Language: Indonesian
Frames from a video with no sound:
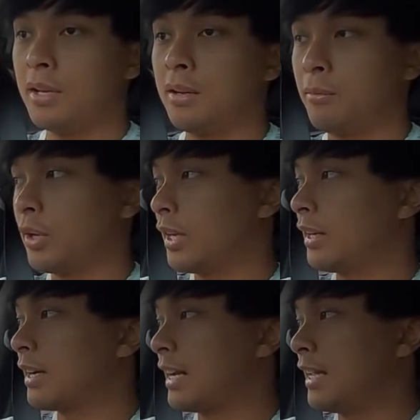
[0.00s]
Ya,
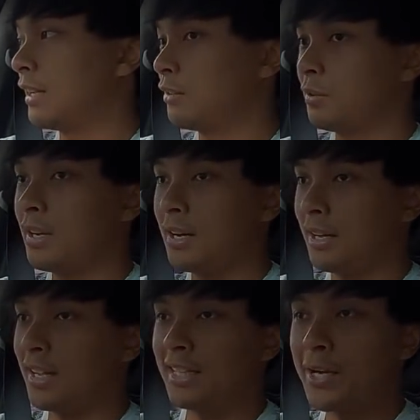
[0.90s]
mungkin kalian
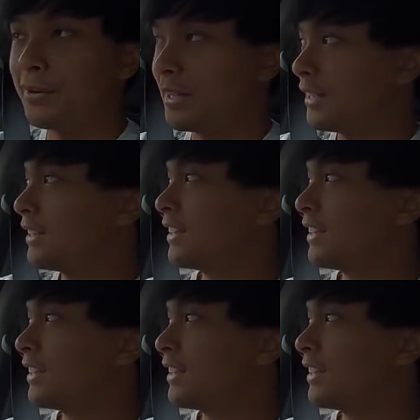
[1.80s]
juga nggak tahu ya